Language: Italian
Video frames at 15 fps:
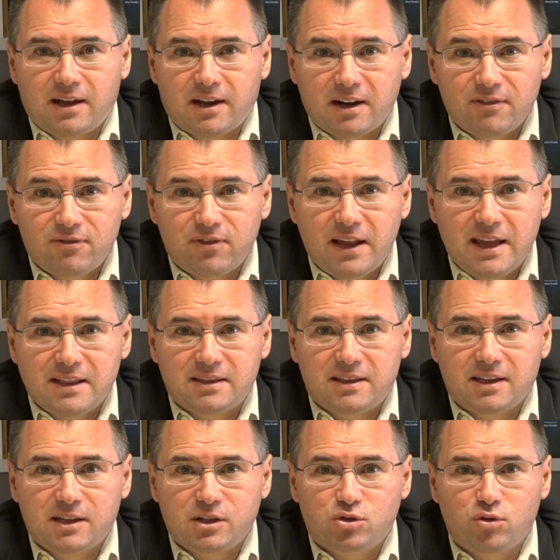eh,
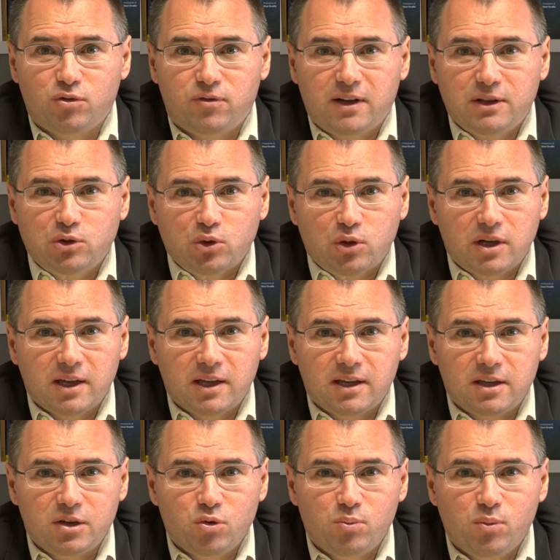riflettere sul fatto che
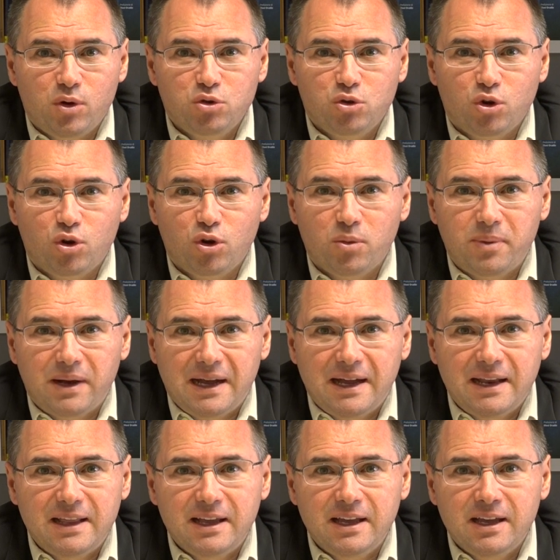in un mondo
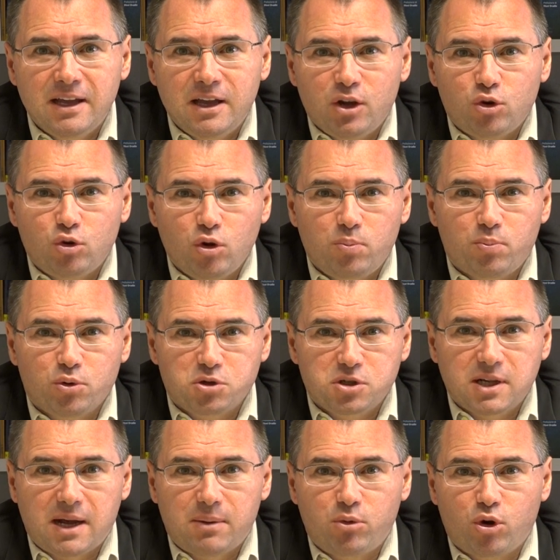globale noi
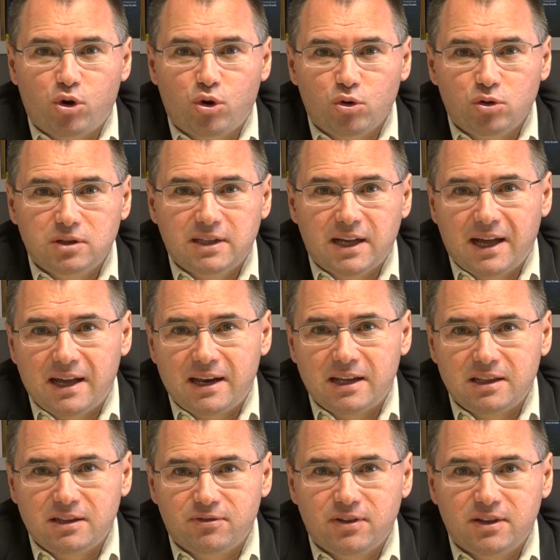possiamo contare
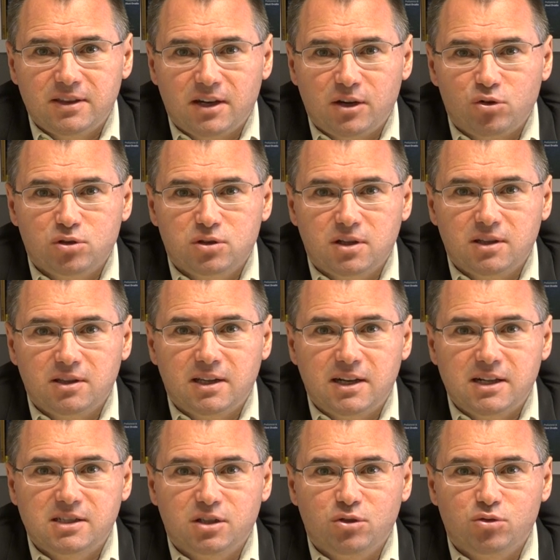e difendere i nostri
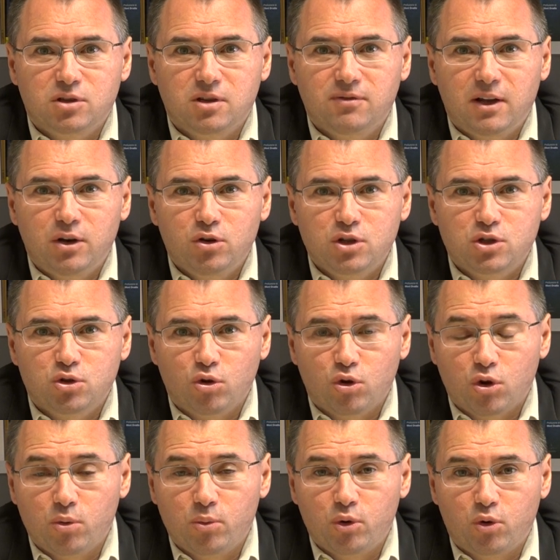interessi, i nostri valori solo
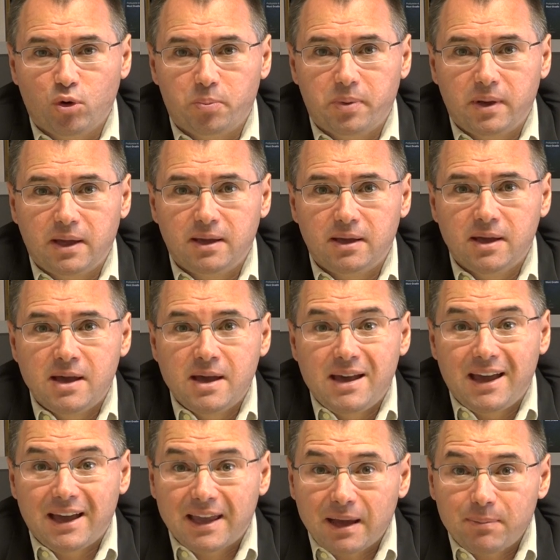come europei
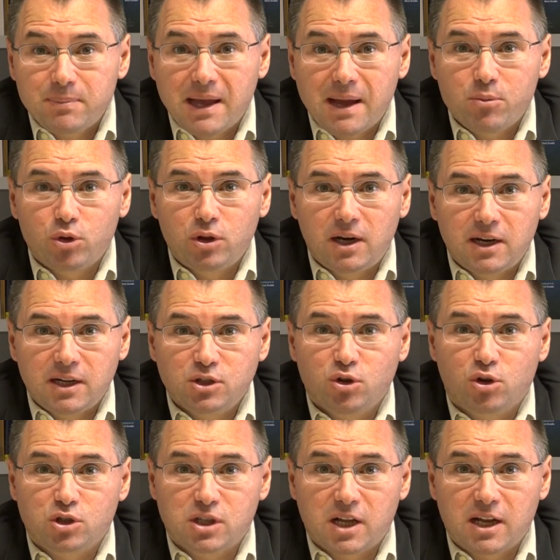e che abbiamo delle
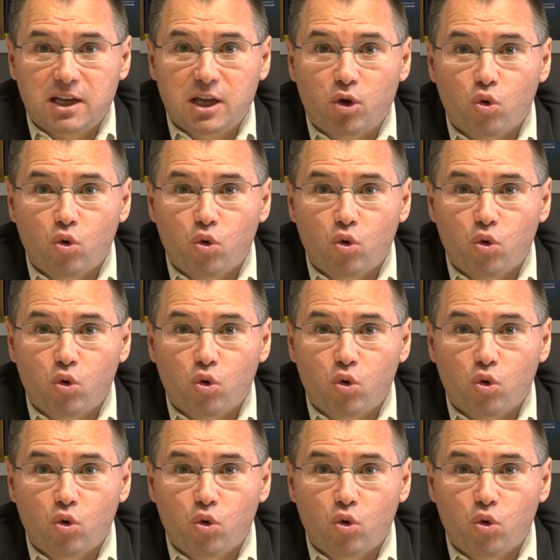risorse anche